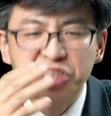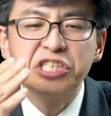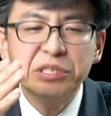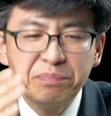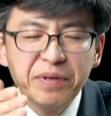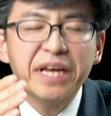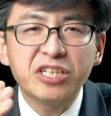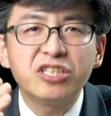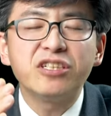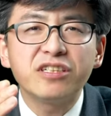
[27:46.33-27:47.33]
即便
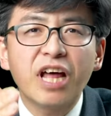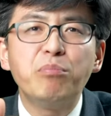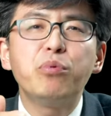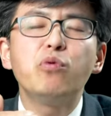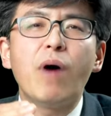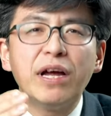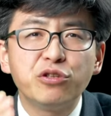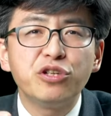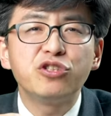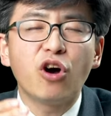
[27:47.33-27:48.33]
是他不完
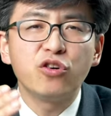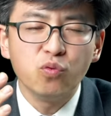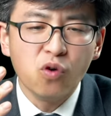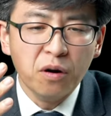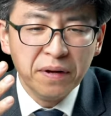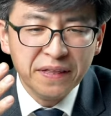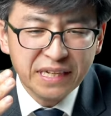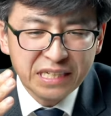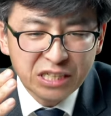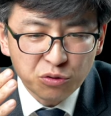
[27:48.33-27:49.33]
全照着我们
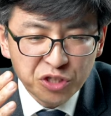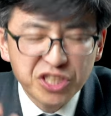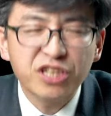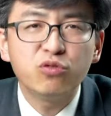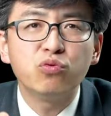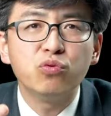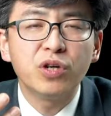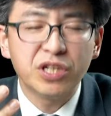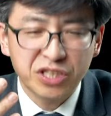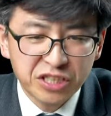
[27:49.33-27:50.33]
的那种亵渎
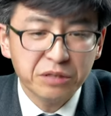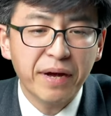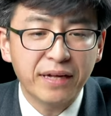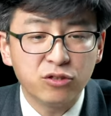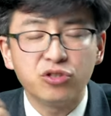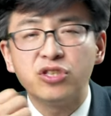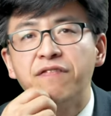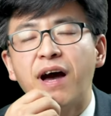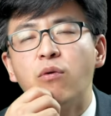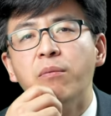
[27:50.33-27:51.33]
和轻慢去责
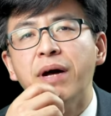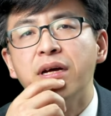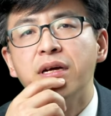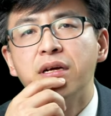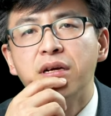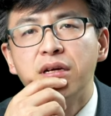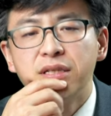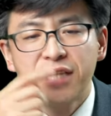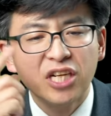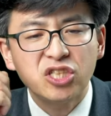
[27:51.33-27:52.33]
罚我们，
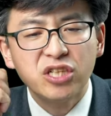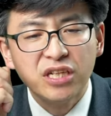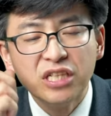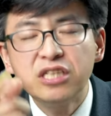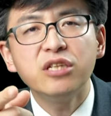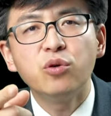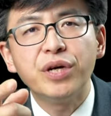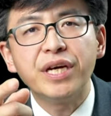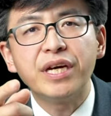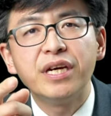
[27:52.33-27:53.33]
但是他一定
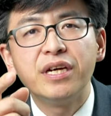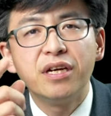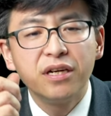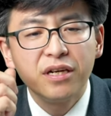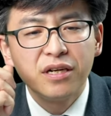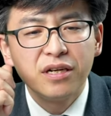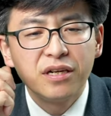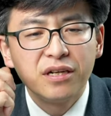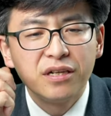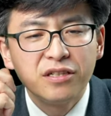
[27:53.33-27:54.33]
会
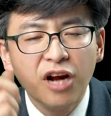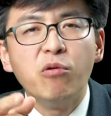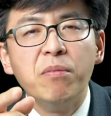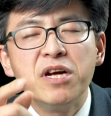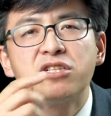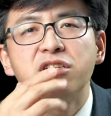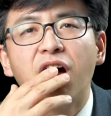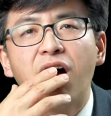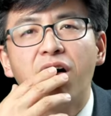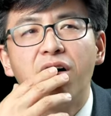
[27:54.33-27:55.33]
让我们知
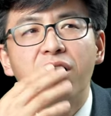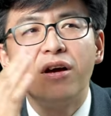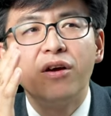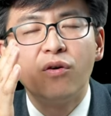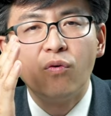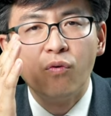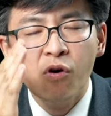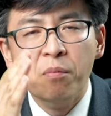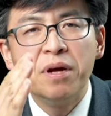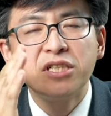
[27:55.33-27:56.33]
道，
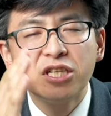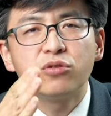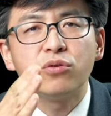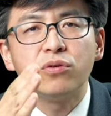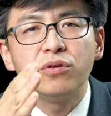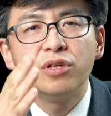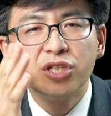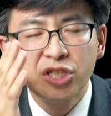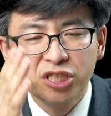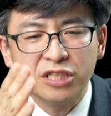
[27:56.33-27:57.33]
我们这种
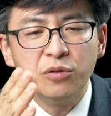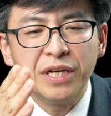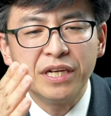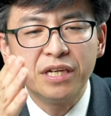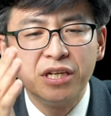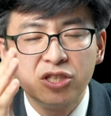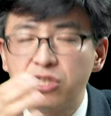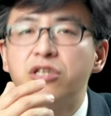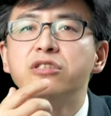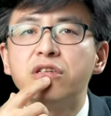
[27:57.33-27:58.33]
行为是
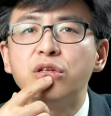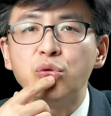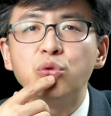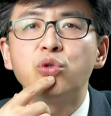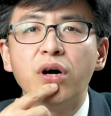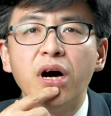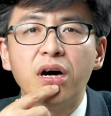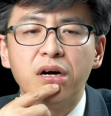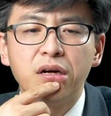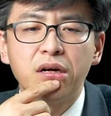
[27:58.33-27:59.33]
何等的愚蠢啊！